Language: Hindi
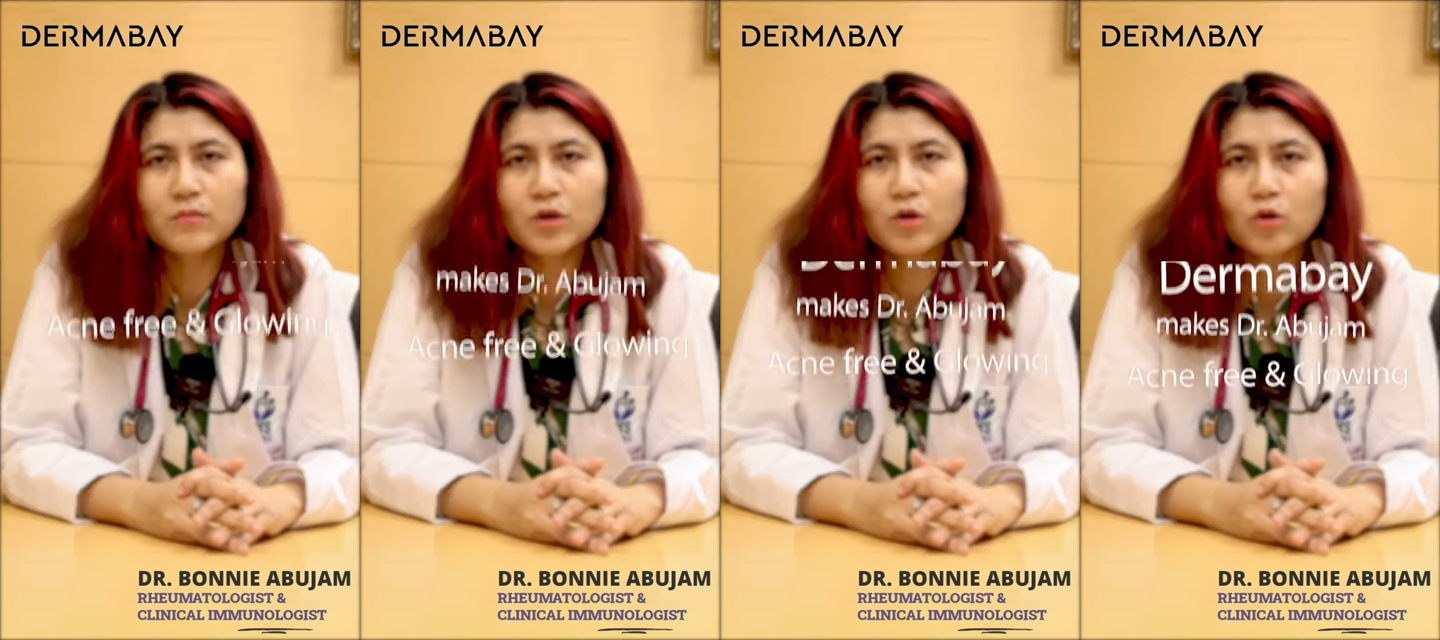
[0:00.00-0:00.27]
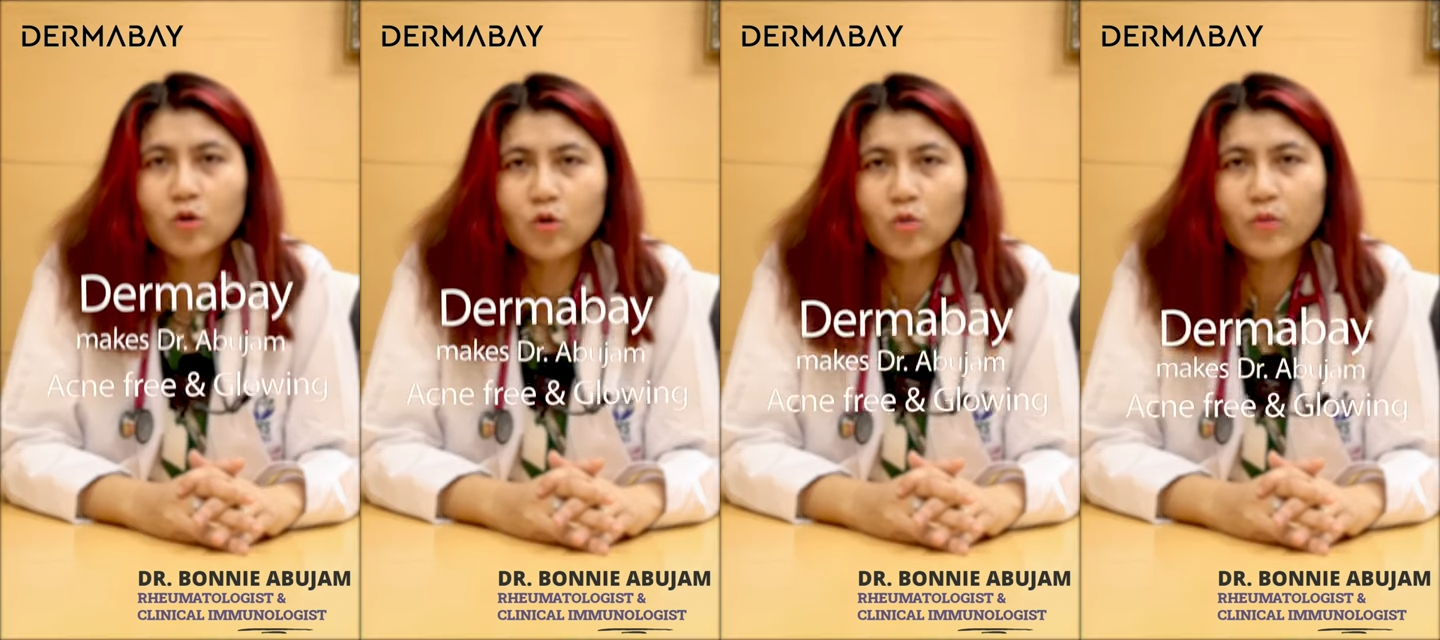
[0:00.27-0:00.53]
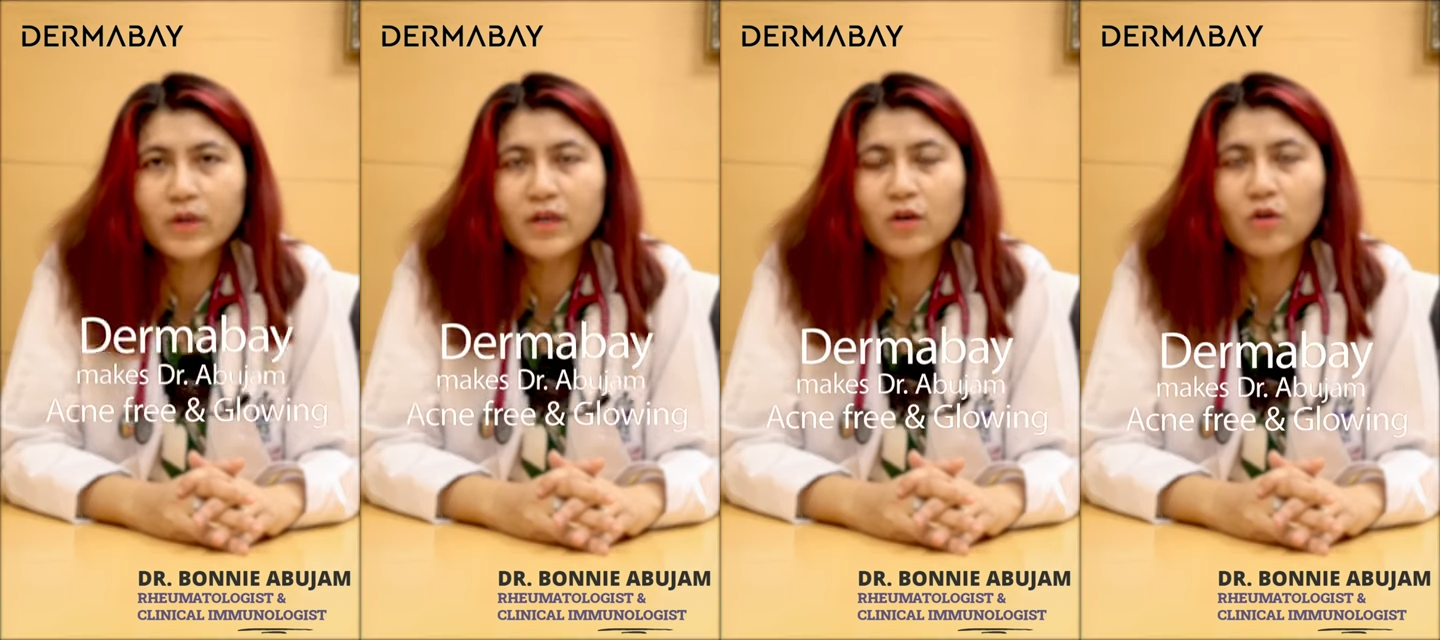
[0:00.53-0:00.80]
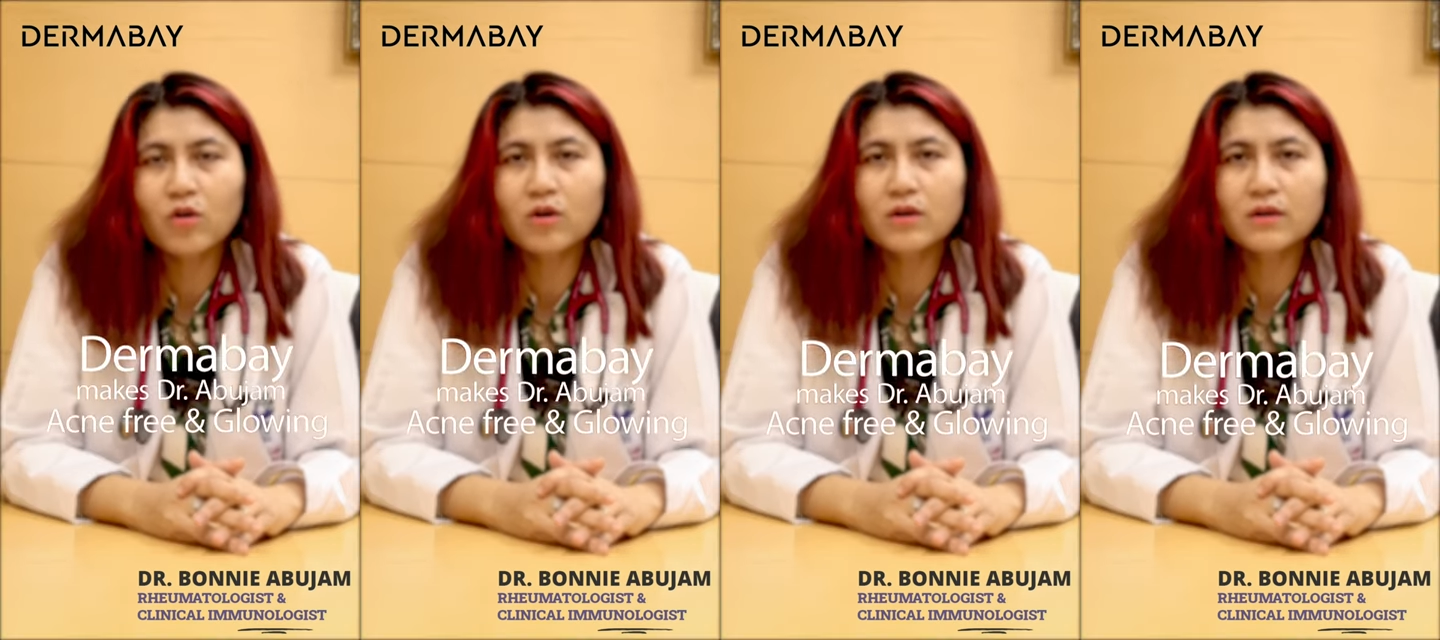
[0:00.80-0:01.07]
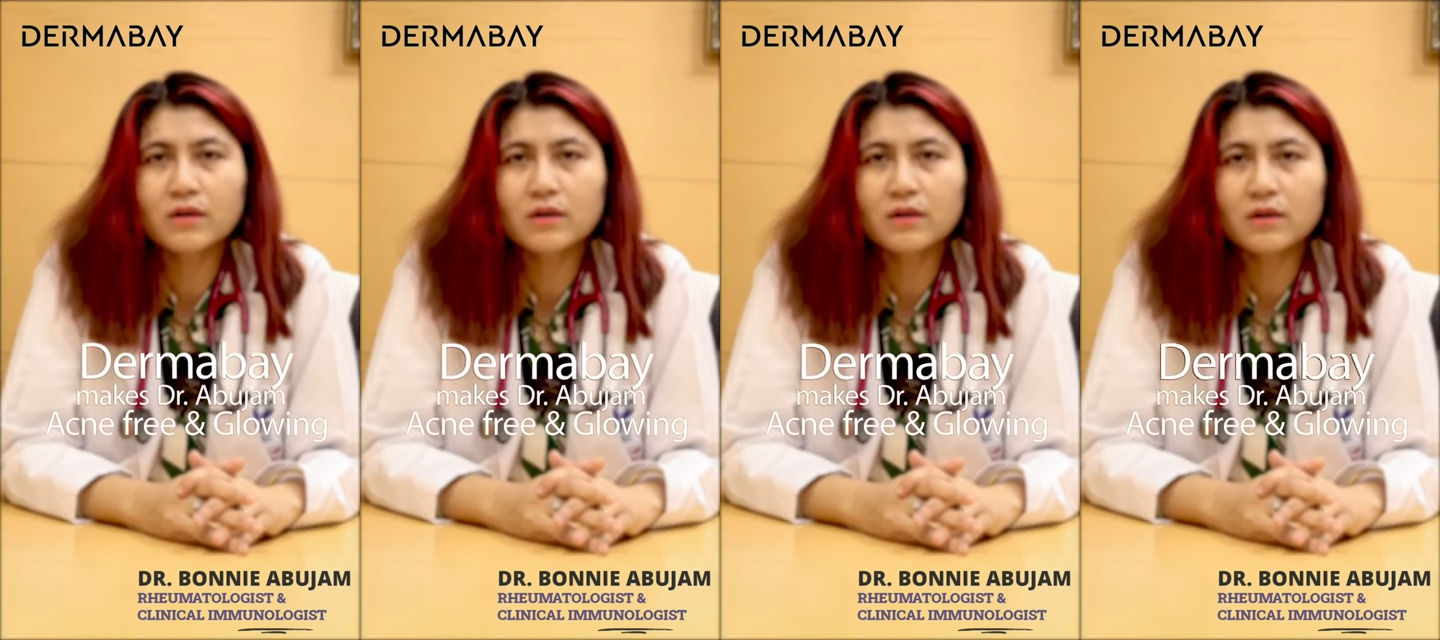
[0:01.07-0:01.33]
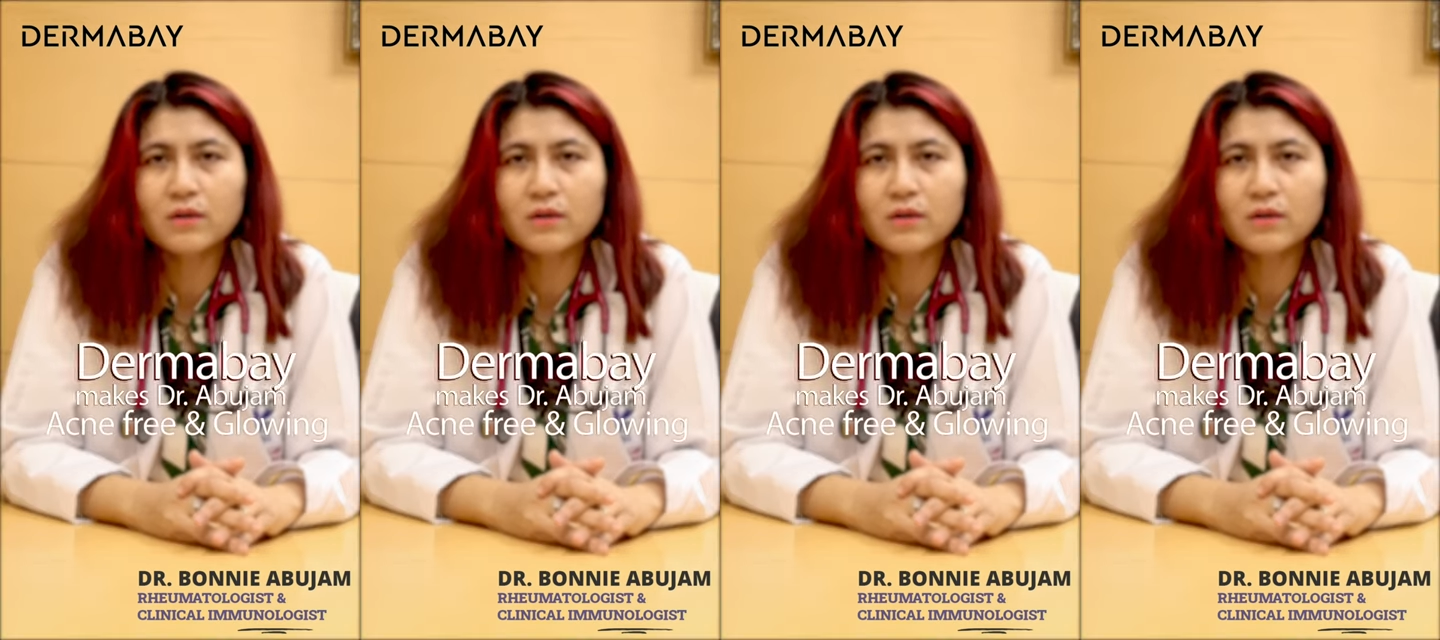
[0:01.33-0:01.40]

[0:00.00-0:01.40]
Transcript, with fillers: ग्लोई और